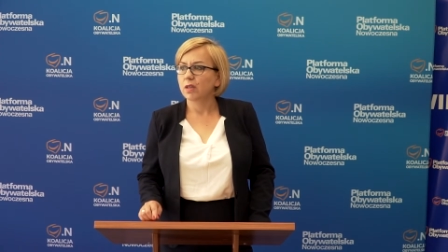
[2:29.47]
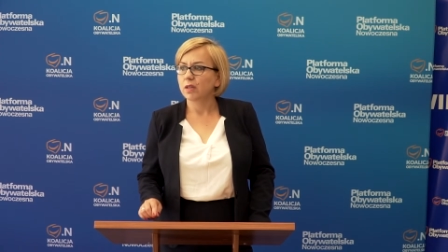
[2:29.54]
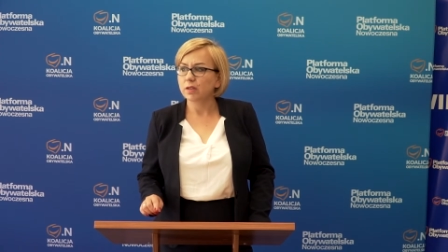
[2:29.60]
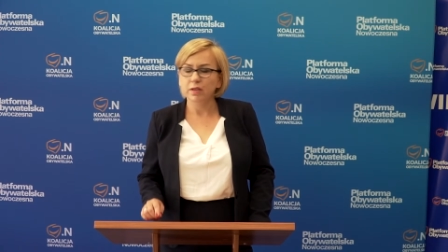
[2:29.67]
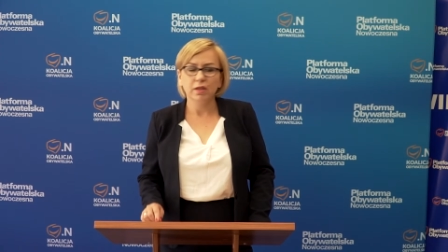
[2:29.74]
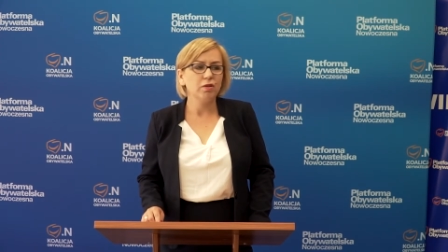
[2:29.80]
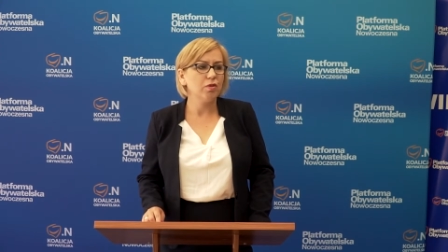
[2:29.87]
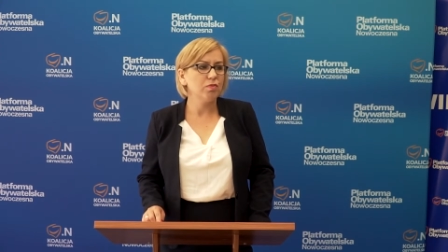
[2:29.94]
i
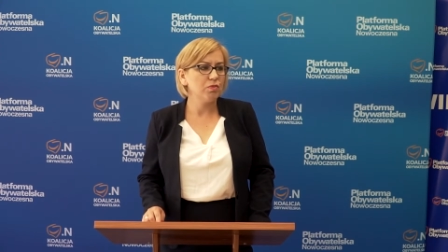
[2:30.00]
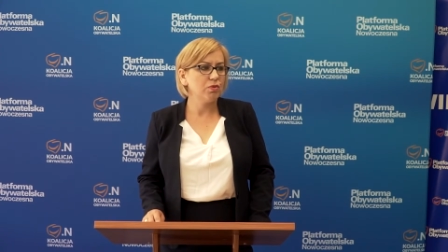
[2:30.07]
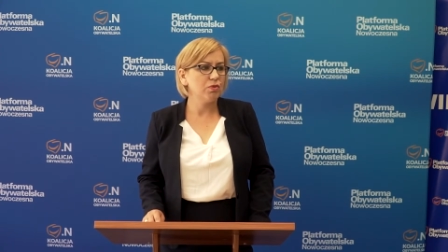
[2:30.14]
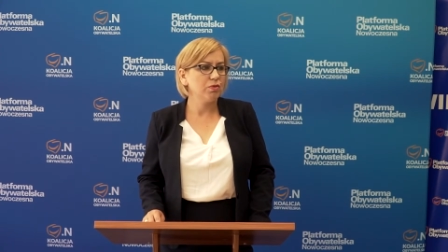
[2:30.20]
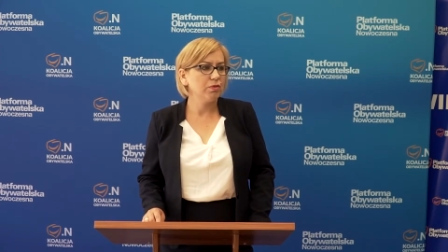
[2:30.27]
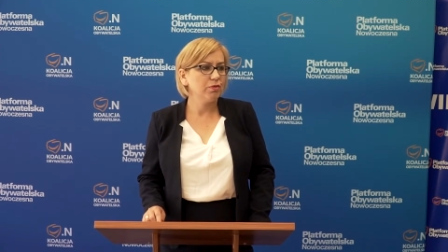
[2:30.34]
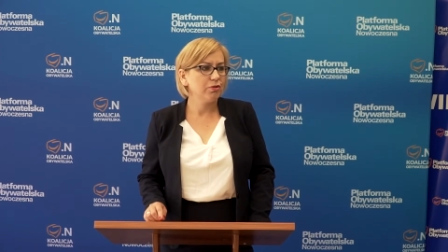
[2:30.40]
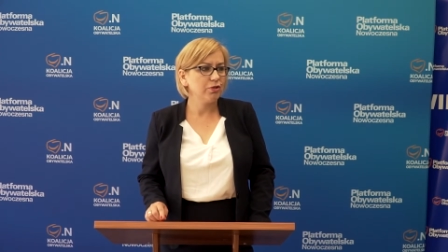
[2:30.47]
tego
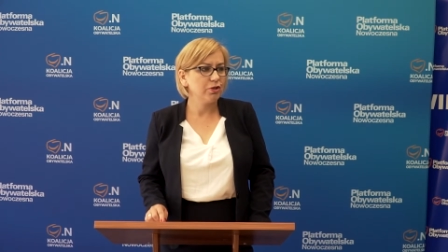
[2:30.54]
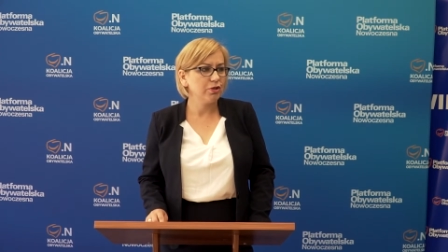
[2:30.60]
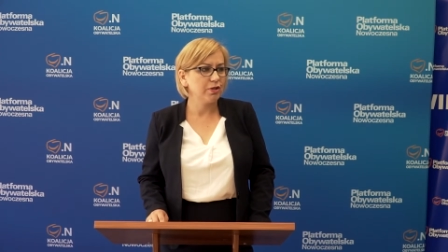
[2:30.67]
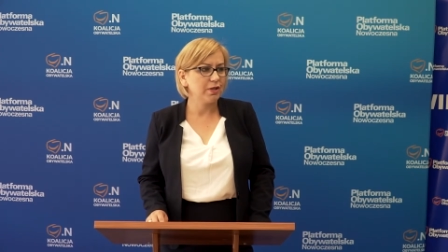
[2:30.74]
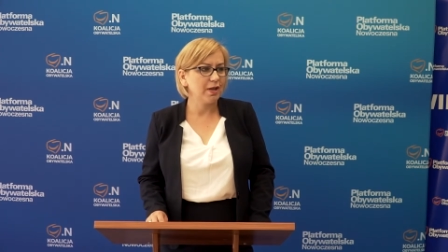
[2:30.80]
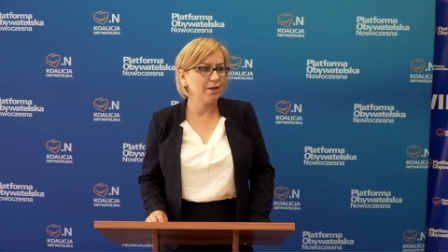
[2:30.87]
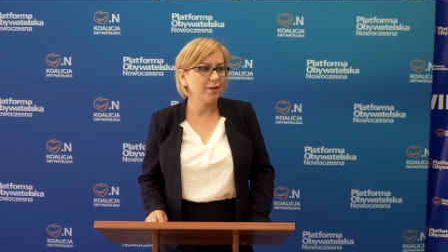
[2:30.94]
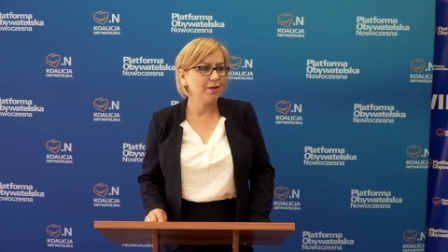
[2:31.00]
mu
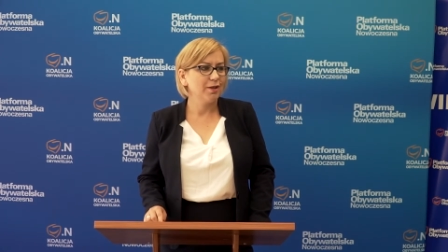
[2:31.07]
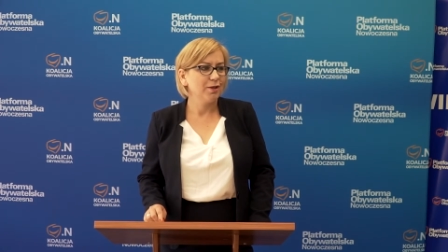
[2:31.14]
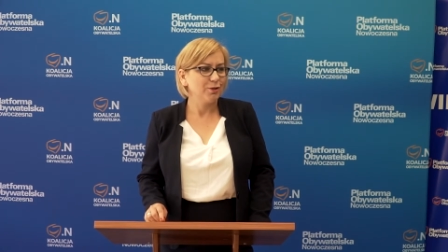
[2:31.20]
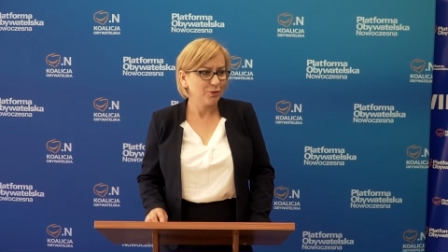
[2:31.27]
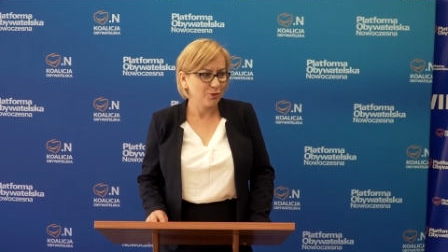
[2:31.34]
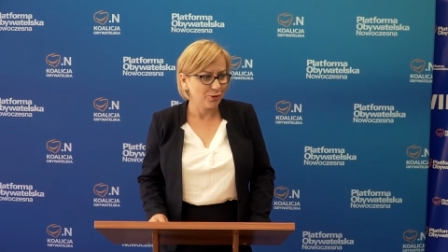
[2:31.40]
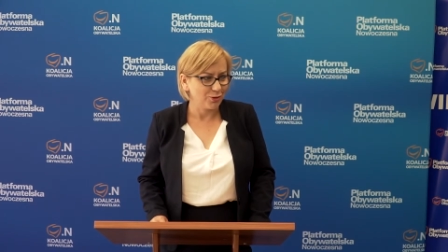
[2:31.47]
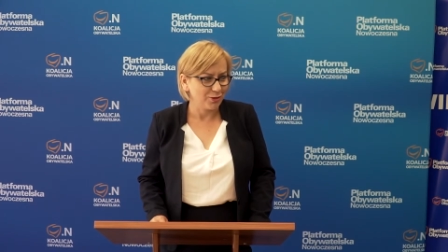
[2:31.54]
dzisiaj
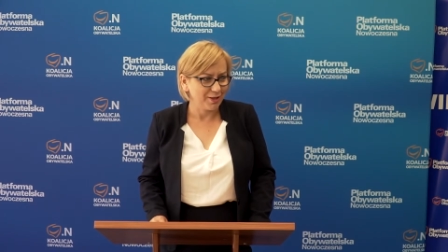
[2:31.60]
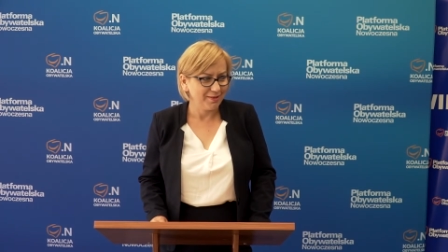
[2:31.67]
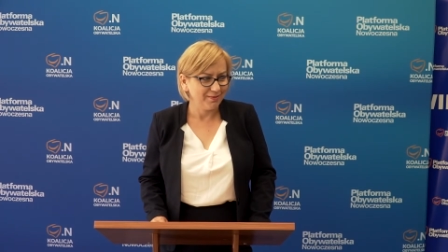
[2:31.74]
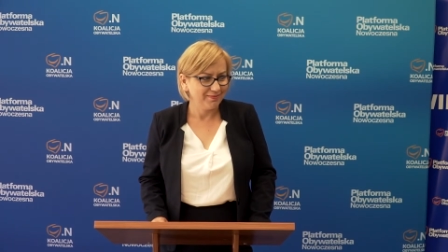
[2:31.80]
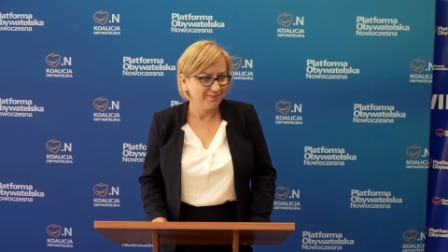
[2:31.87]
życzę.